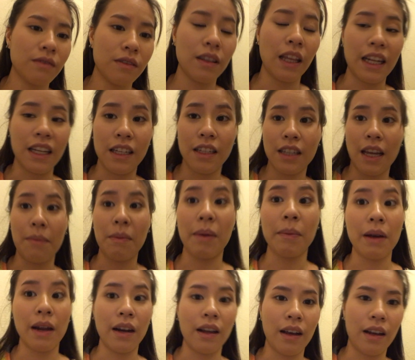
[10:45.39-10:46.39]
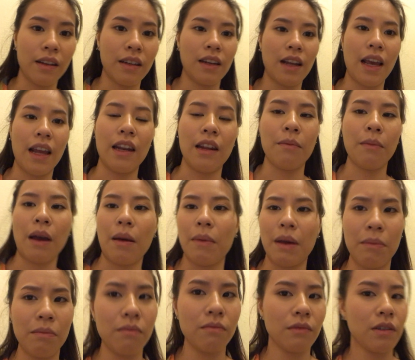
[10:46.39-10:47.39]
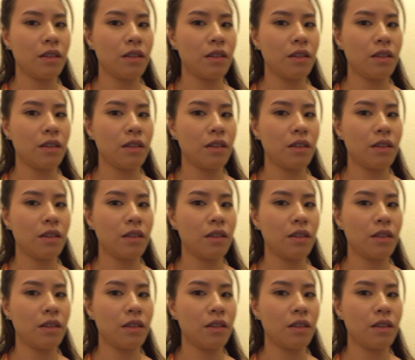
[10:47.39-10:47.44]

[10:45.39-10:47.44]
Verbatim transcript: แต่ดีใจมากๆนะคะที่ได้อันนี้มาแบบ